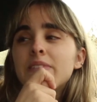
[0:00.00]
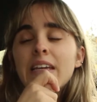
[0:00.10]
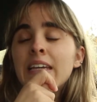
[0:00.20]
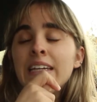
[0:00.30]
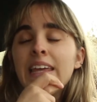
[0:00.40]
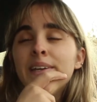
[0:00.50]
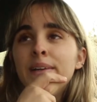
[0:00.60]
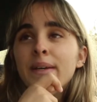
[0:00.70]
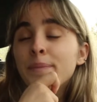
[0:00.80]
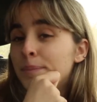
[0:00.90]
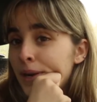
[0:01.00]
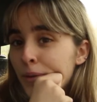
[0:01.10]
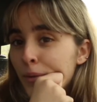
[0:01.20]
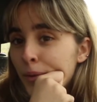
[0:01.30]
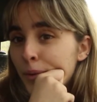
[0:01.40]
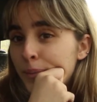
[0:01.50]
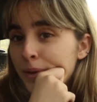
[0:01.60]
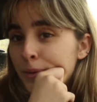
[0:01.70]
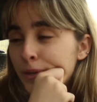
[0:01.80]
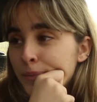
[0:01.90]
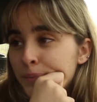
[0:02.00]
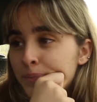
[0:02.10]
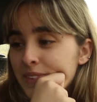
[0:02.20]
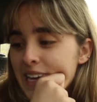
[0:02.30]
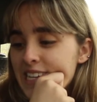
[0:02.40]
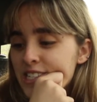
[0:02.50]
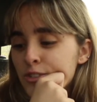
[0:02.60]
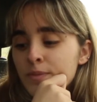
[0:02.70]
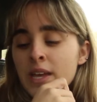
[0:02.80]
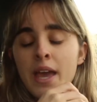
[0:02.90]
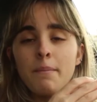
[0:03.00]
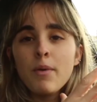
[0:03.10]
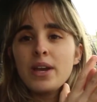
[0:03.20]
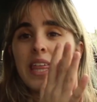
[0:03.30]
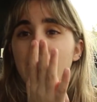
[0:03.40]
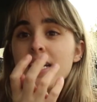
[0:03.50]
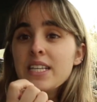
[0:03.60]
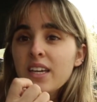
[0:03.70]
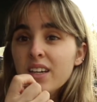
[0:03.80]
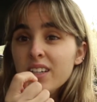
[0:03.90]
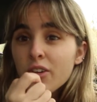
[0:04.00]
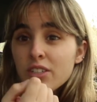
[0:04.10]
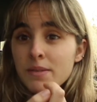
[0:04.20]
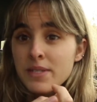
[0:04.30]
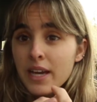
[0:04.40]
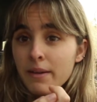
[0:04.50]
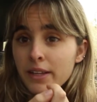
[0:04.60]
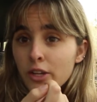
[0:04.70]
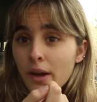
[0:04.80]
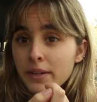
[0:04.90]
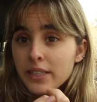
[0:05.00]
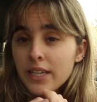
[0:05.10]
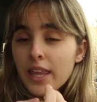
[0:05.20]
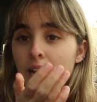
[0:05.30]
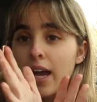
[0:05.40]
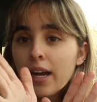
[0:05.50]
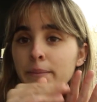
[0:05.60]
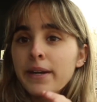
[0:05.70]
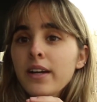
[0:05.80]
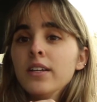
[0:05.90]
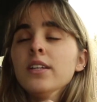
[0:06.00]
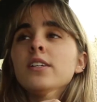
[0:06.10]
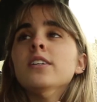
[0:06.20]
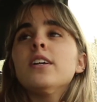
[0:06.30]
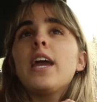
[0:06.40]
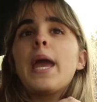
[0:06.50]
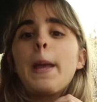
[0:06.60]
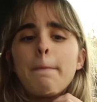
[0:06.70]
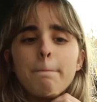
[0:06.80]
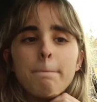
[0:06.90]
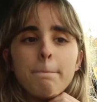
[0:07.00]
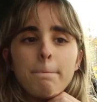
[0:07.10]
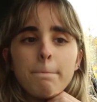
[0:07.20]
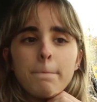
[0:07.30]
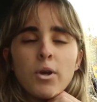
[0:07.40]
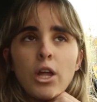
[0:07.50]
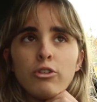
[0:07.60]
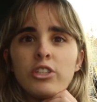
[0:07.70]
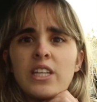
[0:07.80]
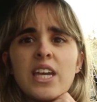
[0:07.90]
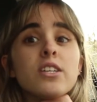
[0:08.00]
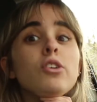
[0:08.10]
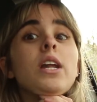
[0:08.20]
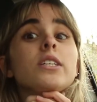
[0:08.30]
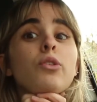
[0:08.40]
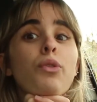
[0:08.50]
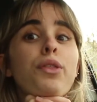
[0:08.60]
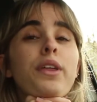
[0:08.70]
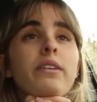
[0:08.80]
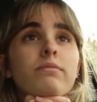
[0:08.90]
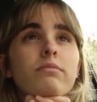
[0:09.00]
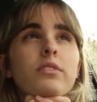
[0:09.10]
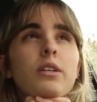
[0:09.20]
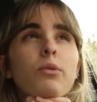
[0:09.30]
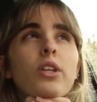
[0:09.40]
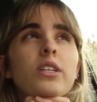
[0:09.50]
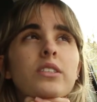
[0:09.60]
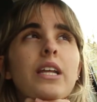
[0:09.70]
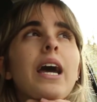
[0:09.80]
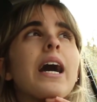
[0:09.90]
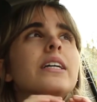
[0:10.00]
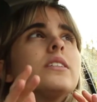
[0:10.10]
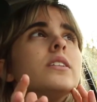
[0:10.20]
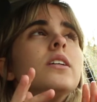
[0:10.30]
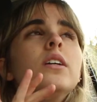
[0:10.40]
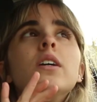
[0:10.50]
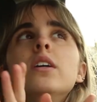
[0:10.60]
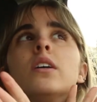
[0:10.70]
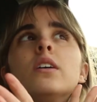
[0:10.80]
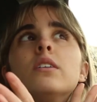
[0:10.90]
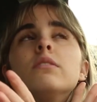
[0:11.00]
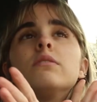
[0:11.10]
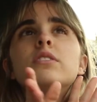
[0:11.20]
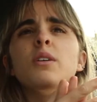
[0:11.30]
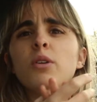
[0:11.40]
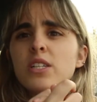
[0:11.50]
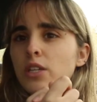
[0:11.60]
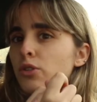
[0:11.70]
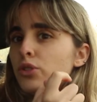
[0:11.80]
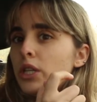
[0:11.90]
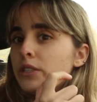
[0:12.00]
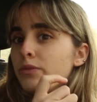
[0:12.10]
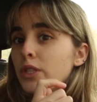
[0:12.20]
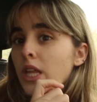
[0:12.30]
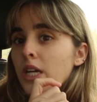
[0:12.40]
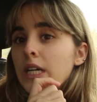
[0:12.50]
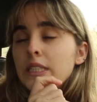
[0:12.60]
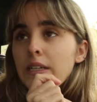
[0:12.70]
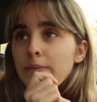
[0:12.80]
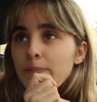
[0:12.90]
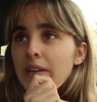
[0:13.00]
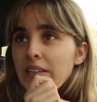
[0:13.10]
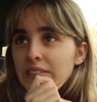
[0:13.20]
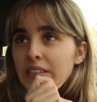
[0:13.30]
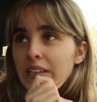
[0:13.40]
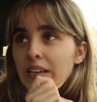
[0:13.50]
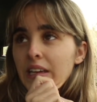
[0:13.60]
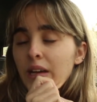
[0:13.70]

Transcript: increíble pero pero bueno eso, me voy a ir a casa que creo que se me está acabando la batería de la cámara. Em, con la tontería ya son las 11, llevo desde las... Llevo casi dos horas fuera de casa, así que